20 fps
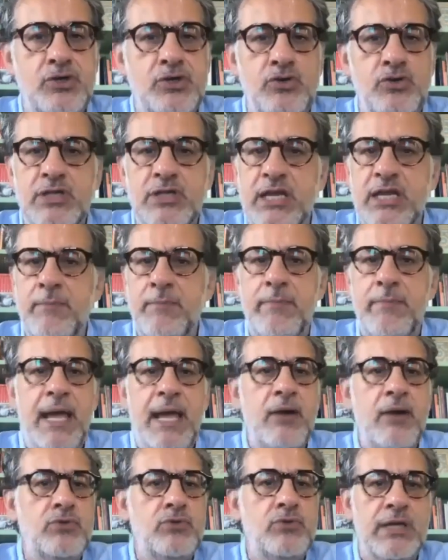che sia
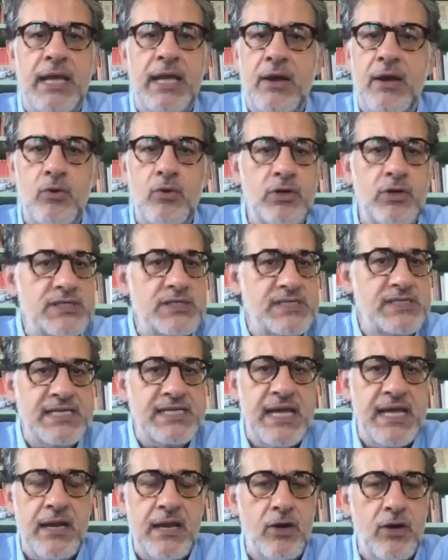psicoterapeutica o
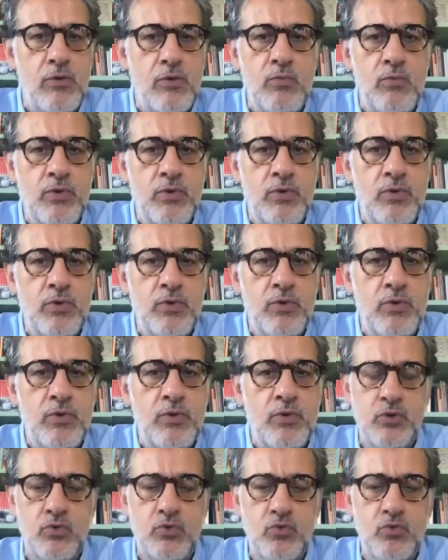che sia la
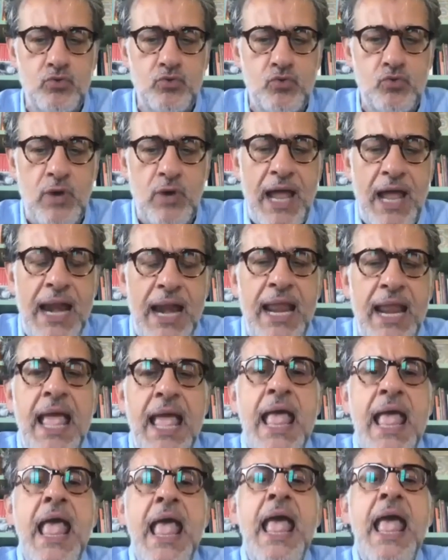comunicazione, lo scambio
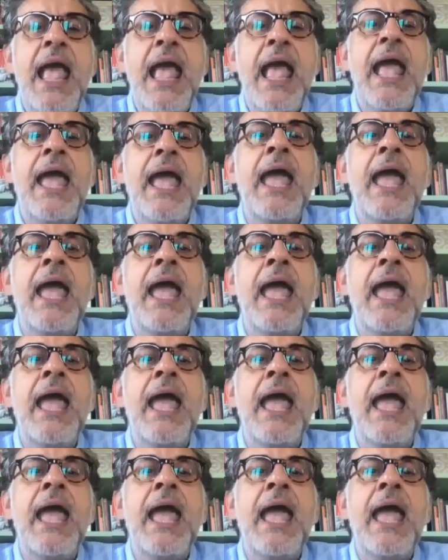culturale,